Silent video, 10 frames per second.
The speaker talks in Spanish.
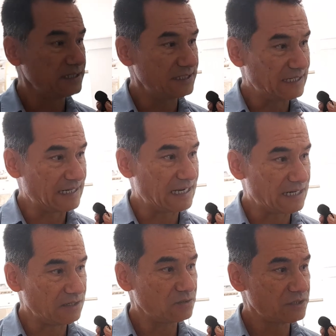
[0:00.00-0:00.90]

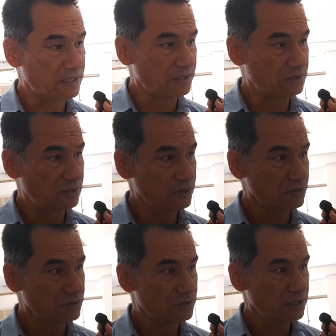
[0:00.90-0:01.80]
llegar a los
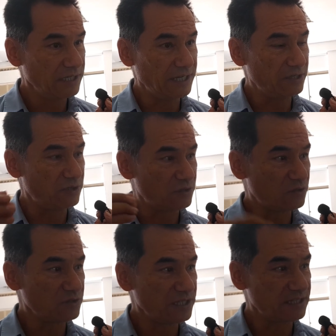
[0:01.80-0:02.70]
territorios y no
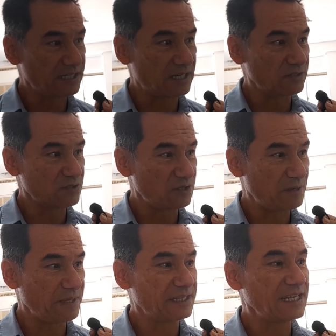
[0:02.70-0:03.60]
concentrarnos
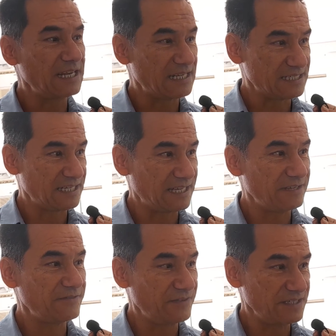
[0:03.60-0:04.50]
solamente en las
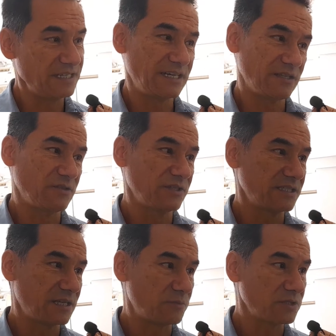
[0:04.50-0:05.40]
sedes físicas donde
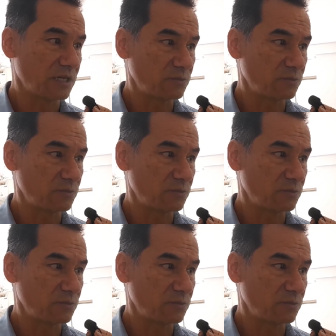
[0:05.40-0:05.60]
estamos